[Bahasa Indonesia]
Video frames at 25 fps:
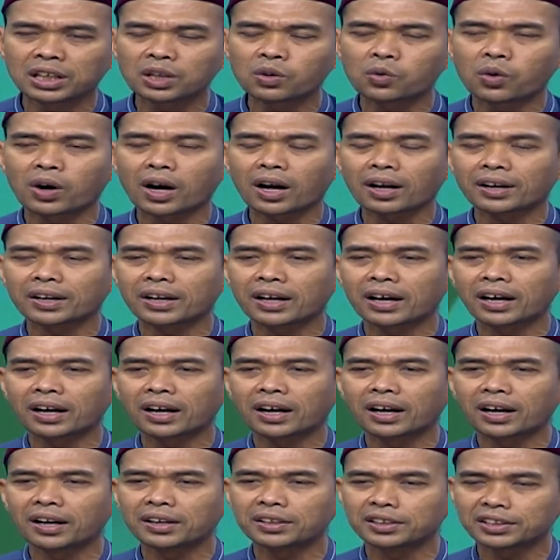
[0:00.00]

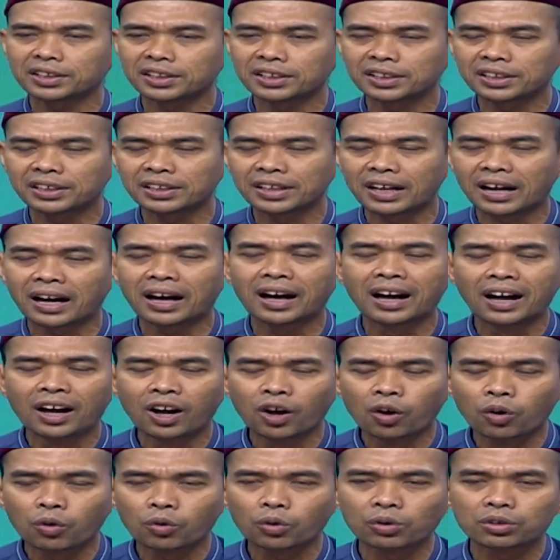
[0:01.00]
wahdaniyah
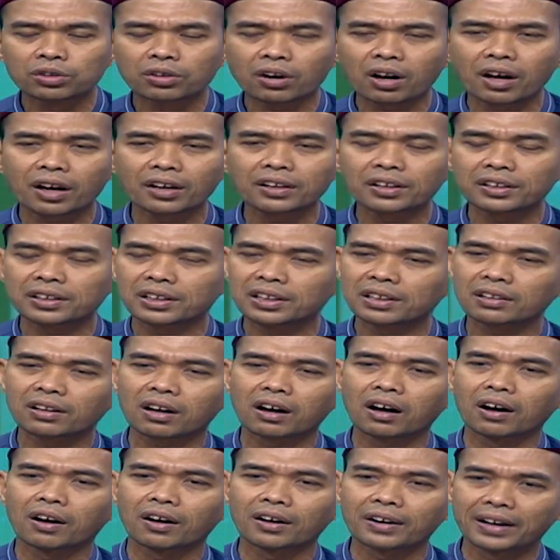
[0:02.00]
qudrat
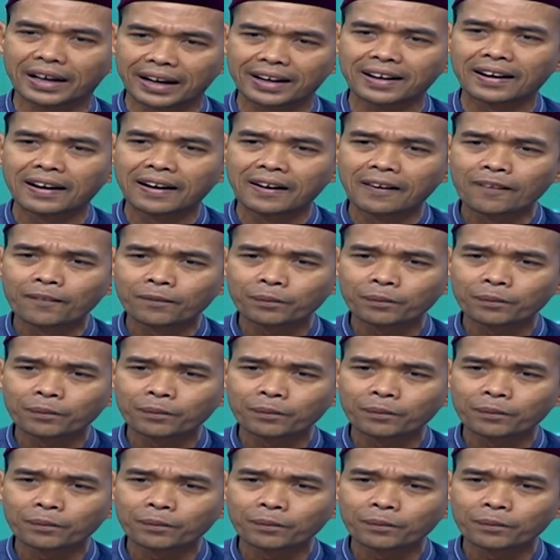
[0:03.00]
iradat.